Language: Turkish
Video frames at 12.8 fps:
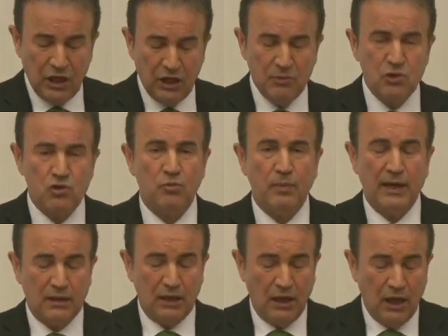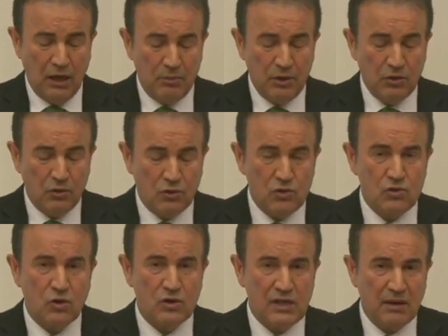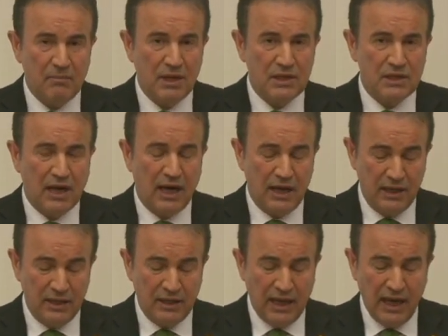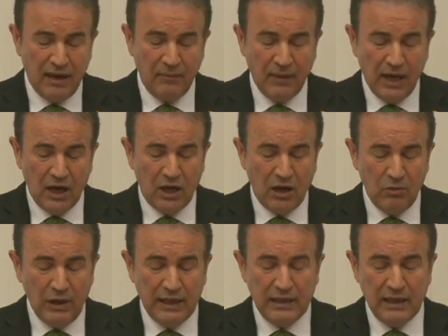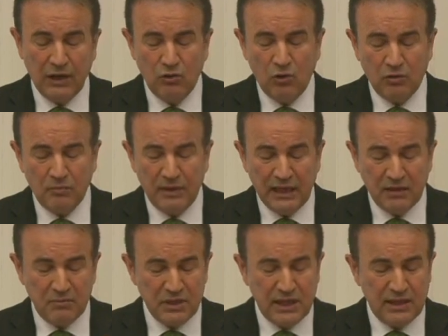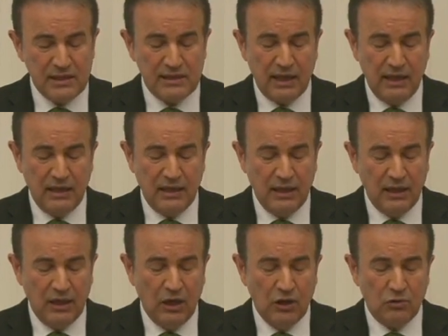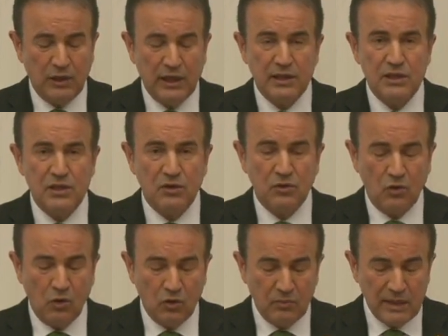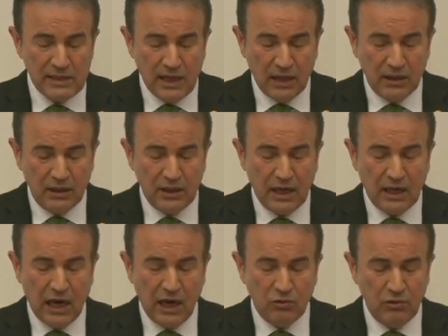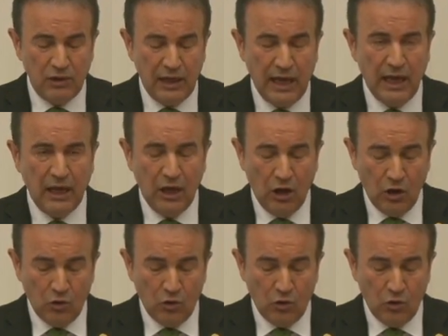20 Şubat 1995 tarihinde kabul edilen 4077 sayılı tüketicinin korunması hakkında kanun ile